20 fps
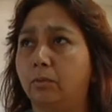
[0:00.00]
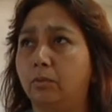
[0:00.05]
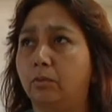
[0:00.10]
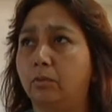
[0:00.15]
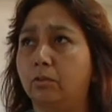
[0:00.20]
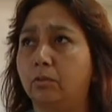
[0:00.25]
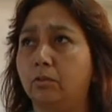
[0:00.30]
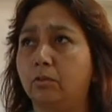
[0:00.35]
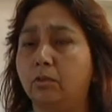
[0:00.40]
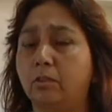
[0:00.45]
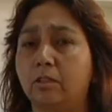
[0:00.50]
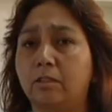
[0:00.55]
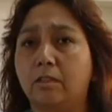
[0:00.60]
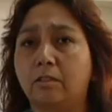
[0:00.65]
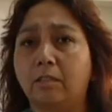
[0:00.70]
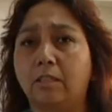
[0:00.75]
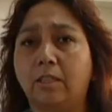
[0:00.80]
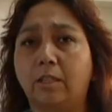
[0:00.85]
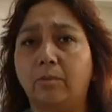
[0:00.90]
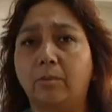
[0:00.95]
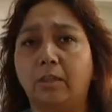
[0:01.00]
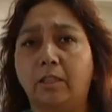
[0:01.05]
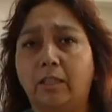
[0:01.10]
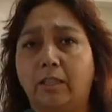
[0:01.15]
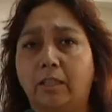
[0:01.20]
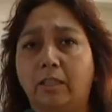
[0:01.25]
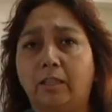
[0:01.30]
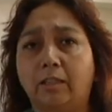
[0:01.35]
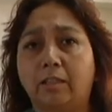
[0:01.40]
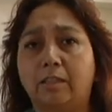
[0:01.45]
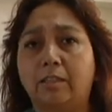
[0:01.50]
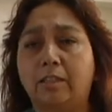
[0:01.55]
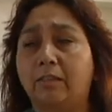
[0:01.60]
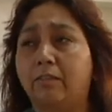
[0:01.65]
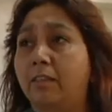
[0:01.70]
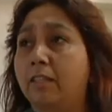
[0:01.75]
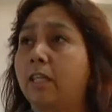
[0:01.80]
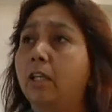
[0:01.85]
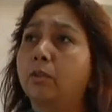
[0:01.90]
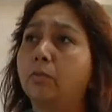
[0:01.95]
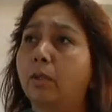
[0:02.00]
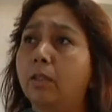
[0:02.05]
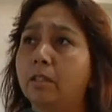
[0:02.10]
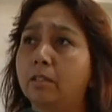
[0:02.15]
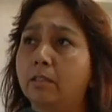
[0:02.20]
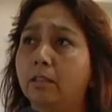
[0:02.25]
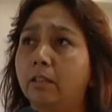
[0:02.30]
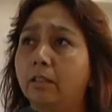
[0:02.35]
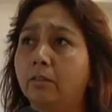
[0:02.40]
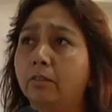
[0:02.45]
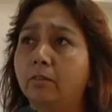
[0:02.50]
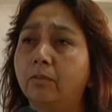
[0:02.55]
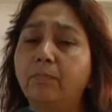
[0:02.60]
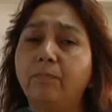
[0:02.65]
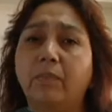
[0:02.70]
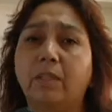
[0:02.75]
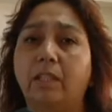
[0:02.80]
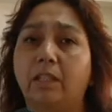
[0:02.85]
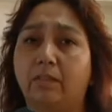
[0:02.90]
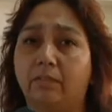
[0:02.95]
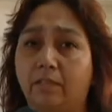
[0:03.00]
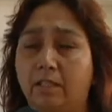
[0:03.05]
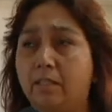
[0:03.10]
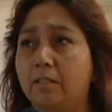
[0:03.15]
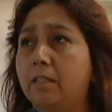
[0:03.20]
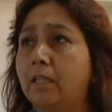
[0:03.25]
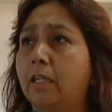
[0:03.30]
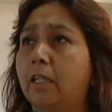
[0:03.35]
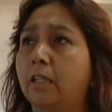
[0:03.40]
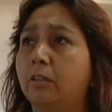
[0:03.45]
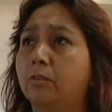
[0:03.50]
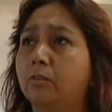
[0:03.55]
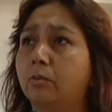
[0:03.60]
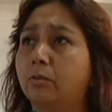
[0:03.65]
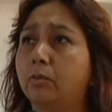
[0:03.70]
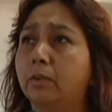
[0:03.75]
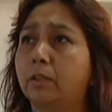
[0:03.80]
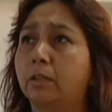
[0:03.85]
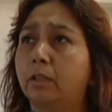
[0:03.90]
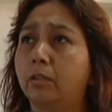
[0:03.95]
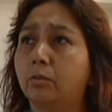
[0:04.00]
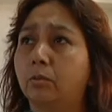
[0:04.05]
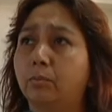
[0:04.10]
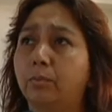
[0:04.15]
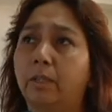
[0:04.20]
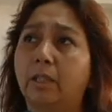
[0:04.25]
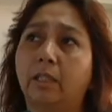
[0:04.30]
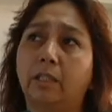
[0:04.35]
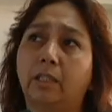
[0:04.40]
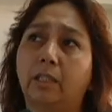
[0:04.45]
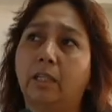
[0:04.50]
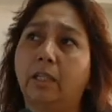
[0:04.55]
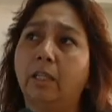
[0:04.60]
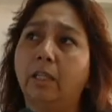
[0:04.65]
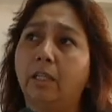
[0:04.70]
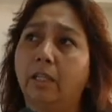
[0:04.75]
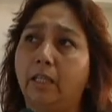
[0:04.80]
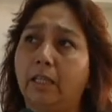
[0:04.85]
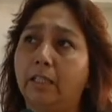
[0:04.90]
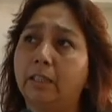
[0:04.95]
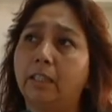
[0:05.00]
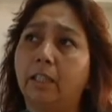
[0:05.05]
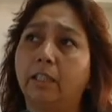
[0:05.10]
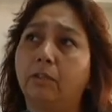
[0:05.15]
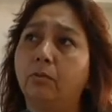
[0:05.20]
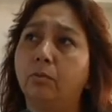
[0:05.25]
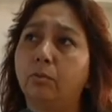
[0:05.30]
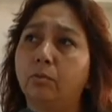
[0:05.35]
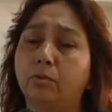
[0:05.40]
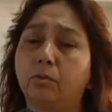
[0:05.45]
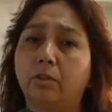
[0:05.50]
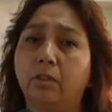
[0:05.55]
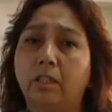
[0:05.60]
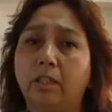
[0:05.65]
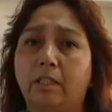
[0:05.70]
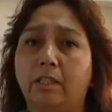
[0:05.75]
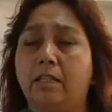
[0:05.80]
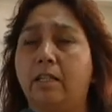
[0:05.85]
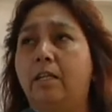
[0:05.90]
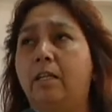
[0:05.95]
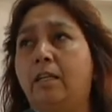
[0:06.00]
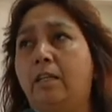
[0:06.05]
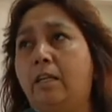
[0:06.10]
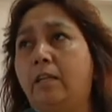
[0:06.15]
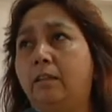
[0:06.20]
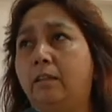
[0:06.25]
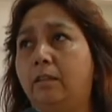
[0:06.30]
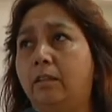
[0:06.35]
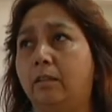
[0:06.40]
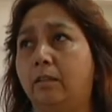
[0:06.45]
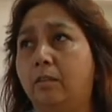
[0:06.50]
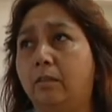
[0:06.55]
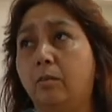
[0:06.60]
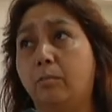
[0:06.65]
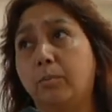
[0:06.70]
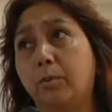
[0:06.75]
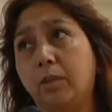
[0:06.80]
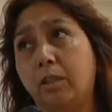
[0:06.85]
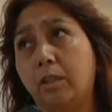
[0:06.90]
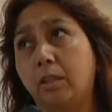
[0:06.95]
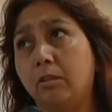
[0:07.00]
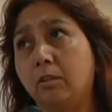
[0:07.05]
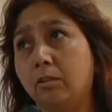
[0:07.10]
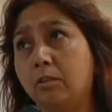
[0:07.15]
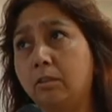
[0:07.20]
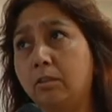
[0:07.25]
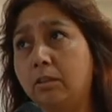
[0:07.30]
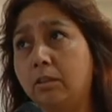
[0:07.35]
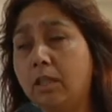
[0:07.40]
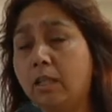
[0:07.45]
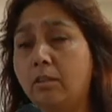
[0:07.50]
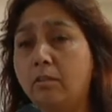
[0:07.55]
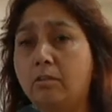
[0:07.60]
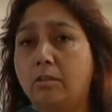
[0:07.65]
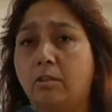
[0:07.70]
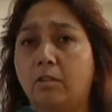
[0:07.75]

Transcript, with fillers: Nosotros necesitamos que la gente se vaya actualizando, que vayan sacando su cuenta RUT para que estas devoluciones le lleguen antes. Porque de lo contrario, si